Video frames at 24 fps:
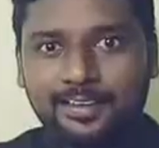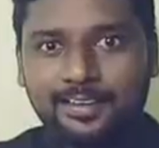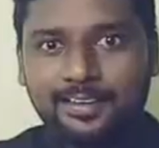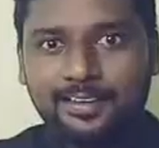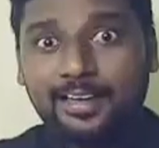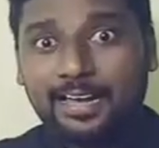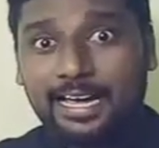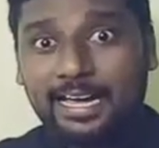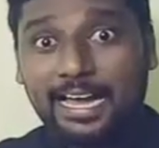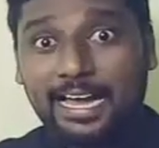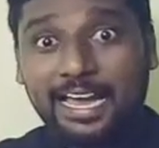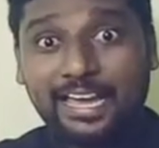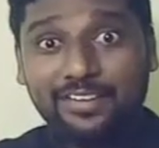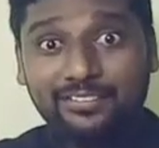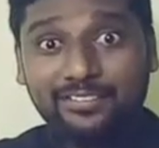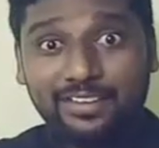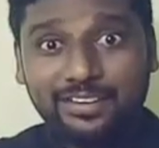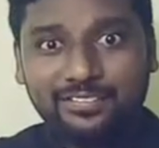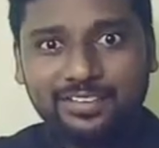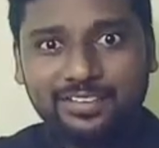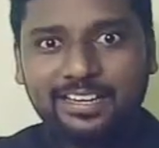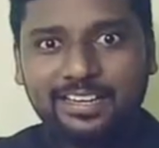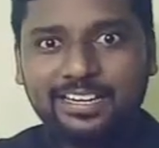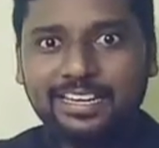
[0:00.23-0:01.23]
ஹாய்
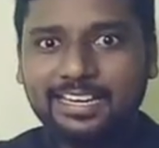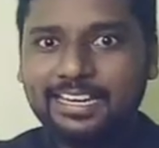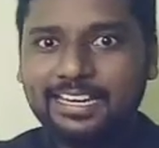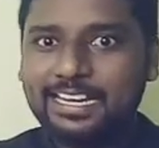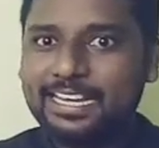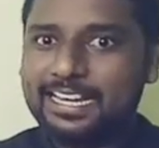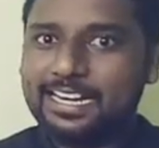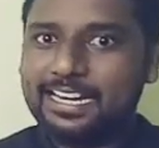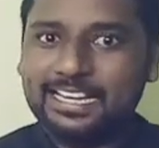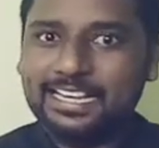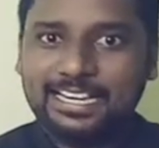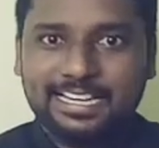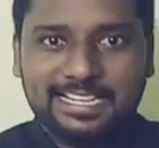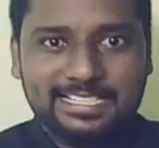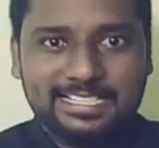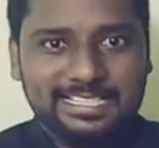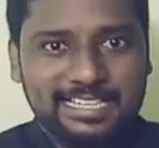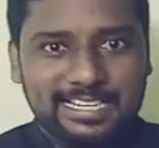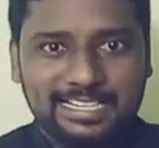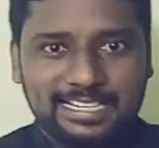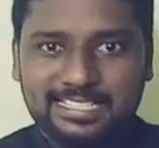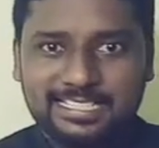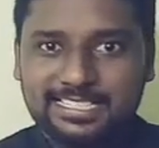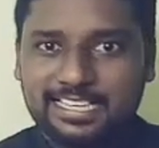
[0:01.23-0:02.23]
ஒன் இன்னைக்கான ரெண்டு
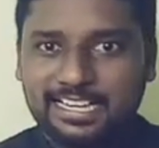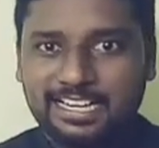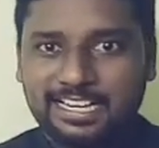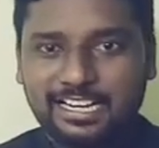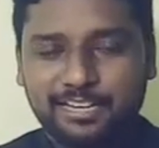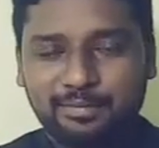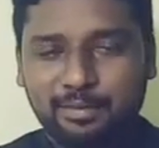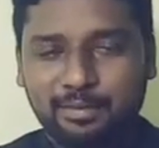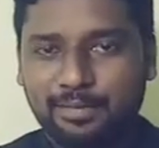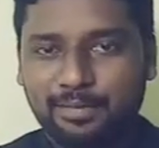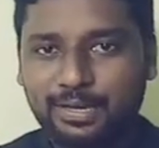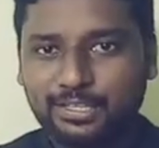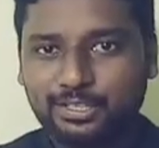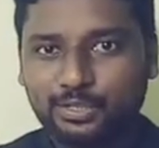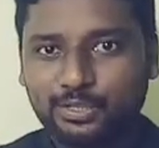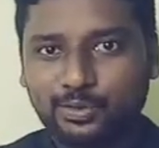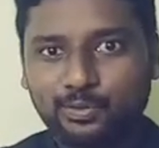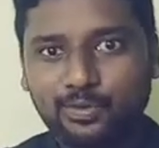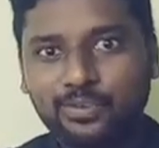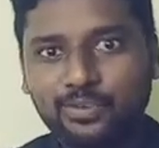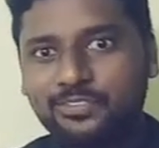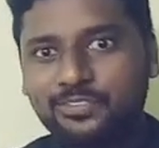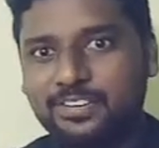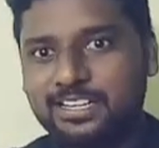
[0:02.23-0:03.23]
சென்டென்ஸ் என்ன நம்ம
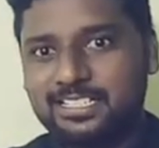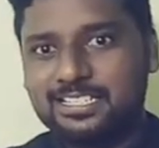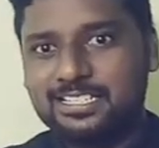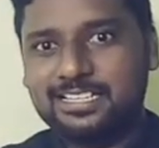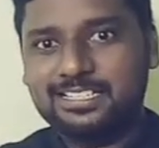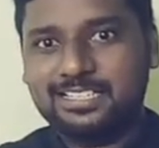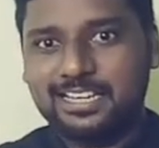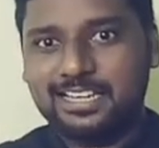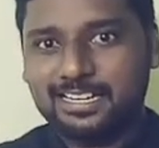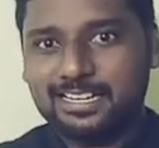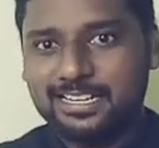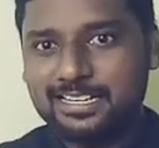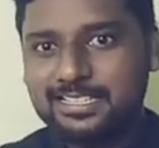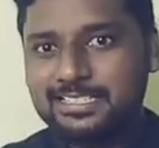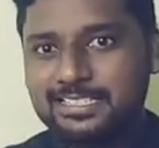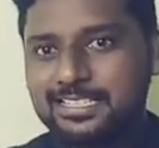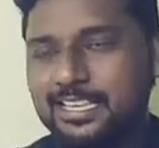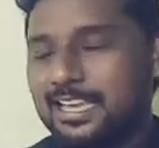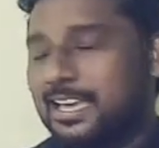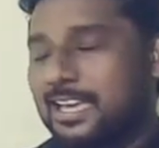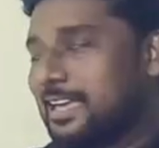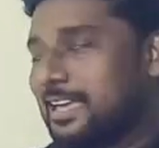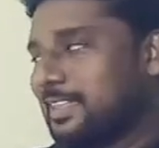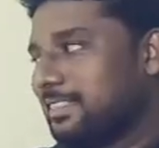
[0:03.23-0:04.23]
பார்த்துருவோம் ஃபர்ஸ்ட் சென்டென்ஸ்
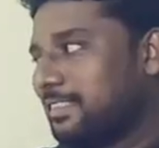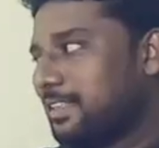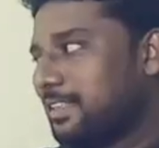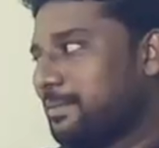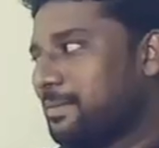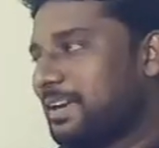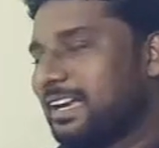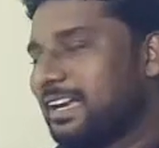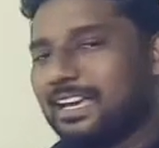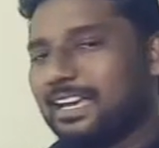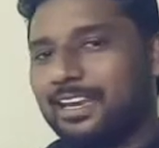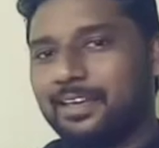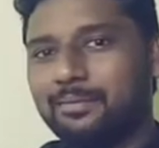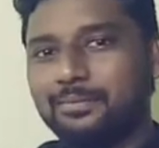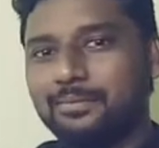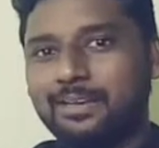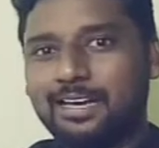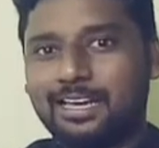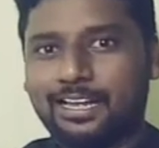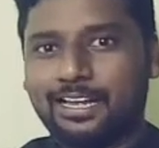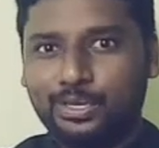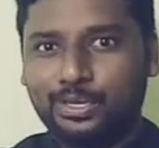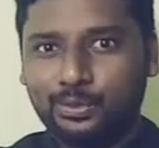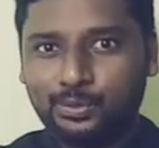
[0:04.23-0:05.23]
திமிங்கலம்
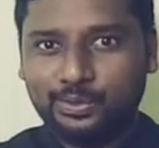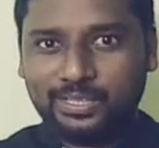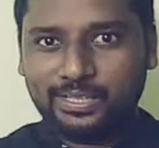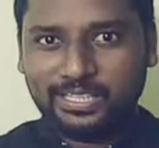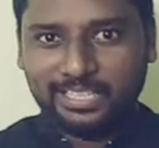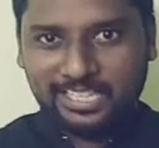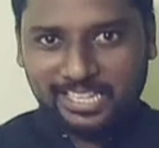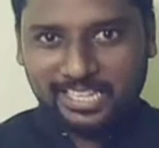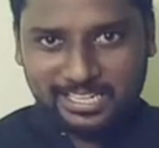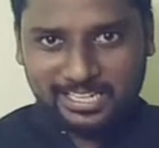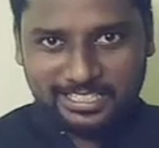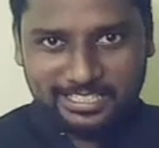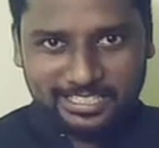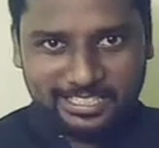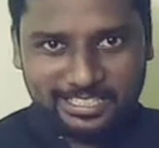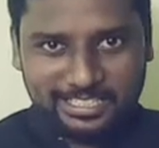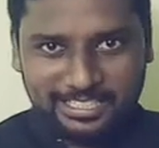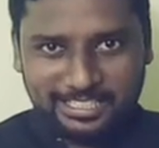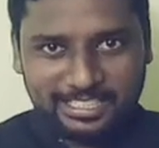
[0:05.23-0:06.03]
கரை ஒதுங்கியது